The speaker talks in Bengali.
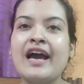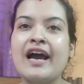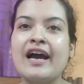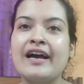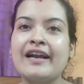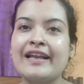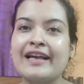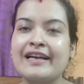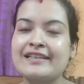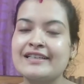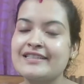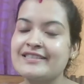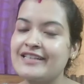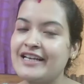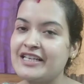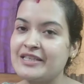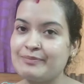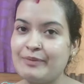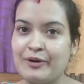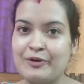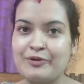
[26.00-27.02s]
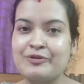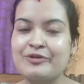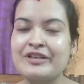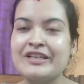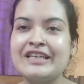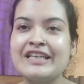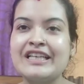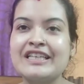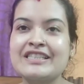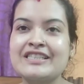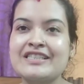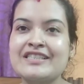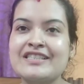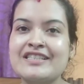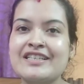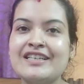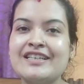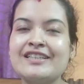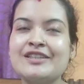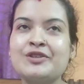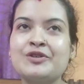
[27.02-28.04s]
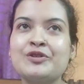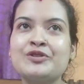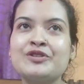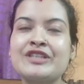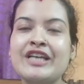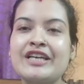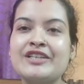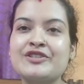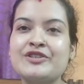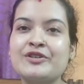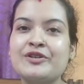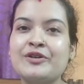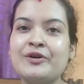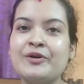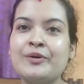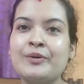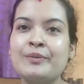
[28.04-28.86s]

আর একটা স্লাইস পাউরুটি নিয়ে এসেছে তো সেই জন্য